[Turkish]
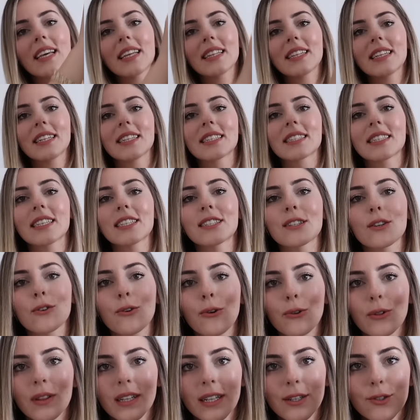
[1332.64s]
giydiğinizde işte
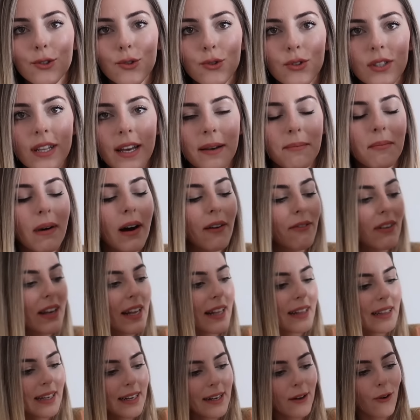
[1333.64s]
kotların üstüne
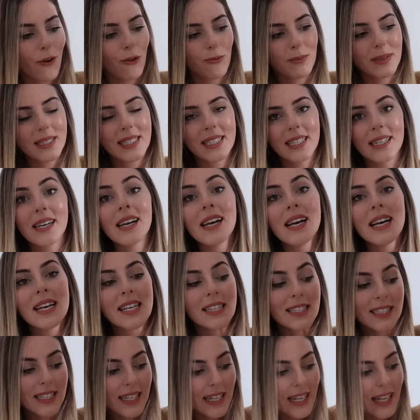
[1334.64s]
maviliklerin olması,
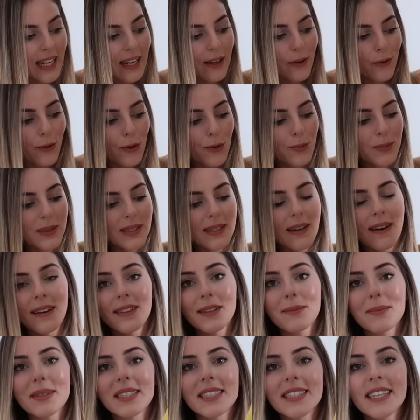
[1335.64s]
sarıyla uyum
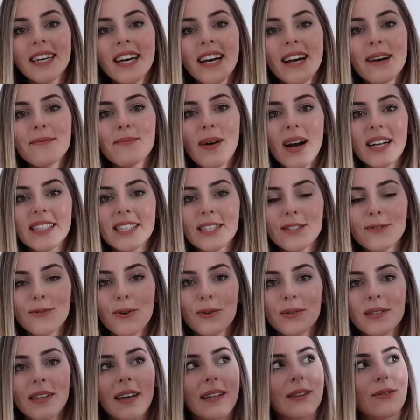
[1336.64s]
sağlaması bence
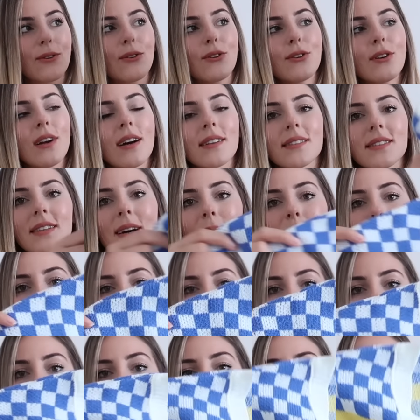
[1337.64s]
çok tatlı olur. Hatta
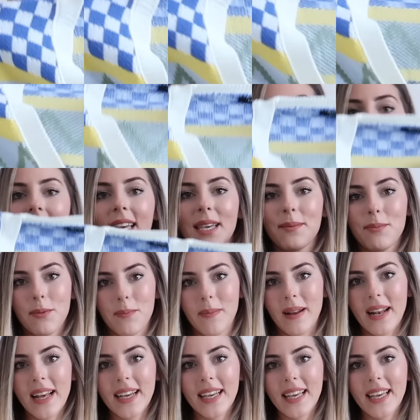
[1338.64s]
bunları kazak gibi bile